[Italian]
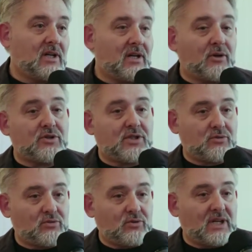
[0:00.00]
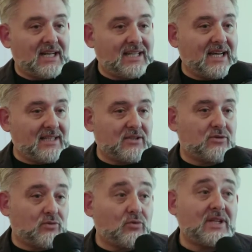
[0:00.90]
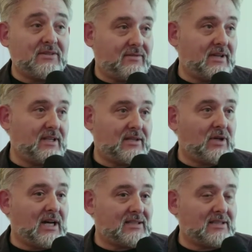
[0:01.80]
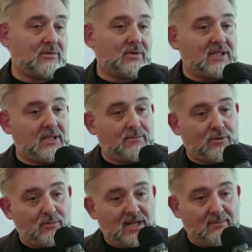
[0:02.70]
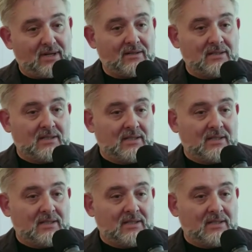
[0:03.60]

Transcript: Le nostre strutture nel Chianti sono una differente a un'altra, quindi il problema